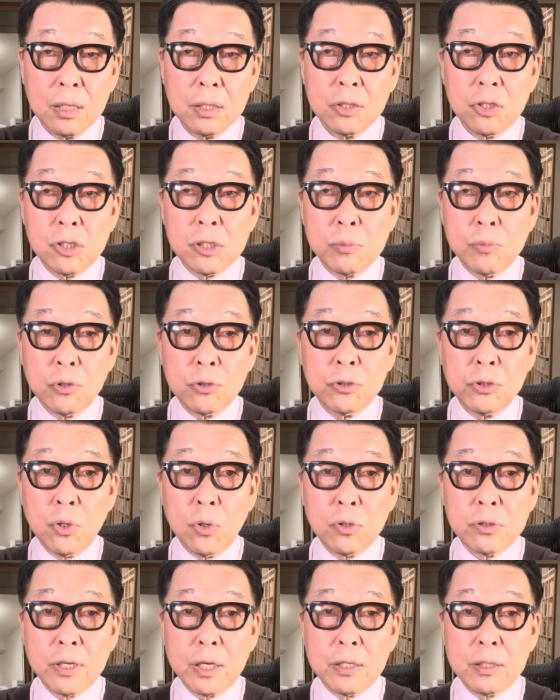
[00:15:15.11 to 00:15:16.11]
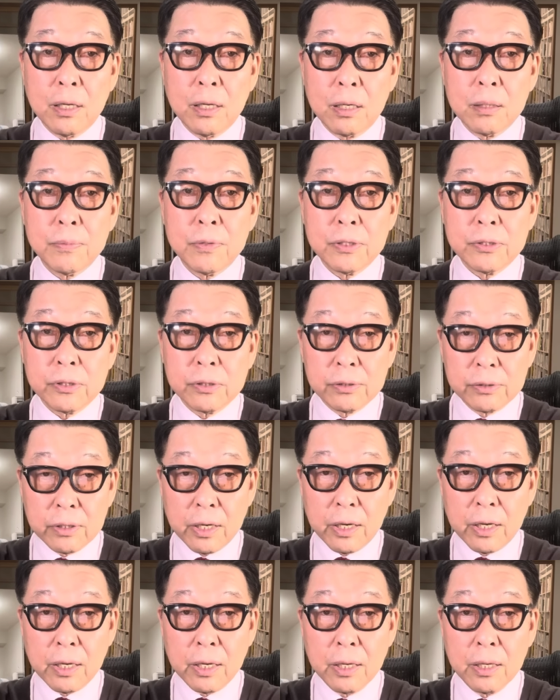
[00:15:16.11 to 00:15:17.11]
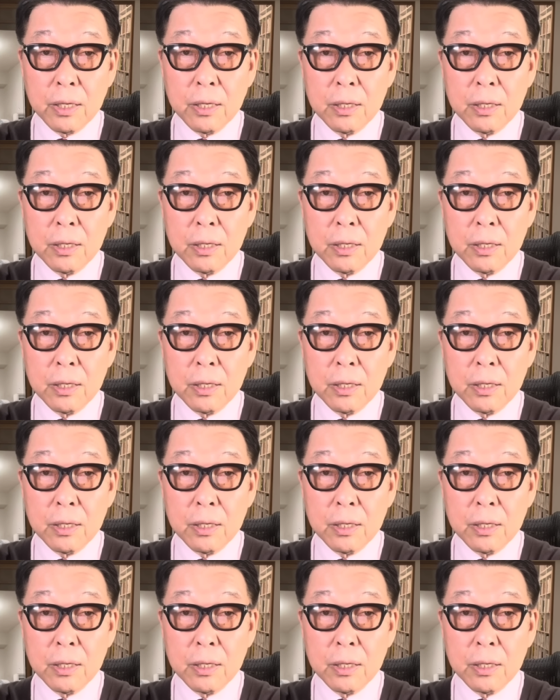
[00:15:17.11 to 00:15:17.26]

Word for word: 一目瞭然になりますんで、